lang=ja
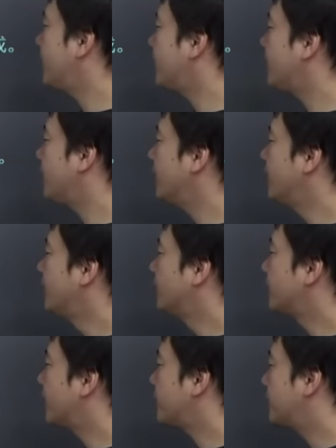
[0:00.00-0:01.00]
年に
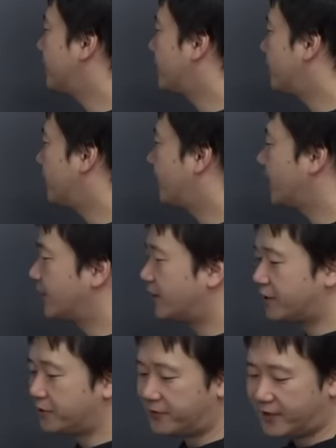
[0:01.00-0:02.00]
立花の早
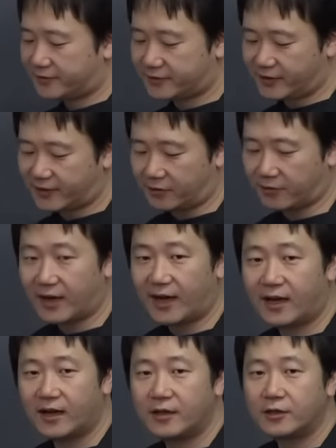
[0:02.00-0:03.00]
成をやっつけたの
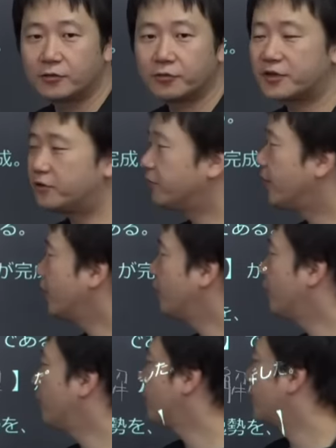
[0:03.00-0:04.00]
が時の年
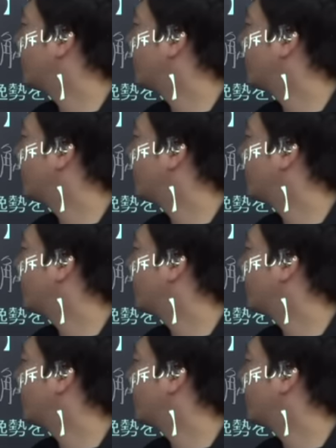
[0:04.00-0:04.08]
号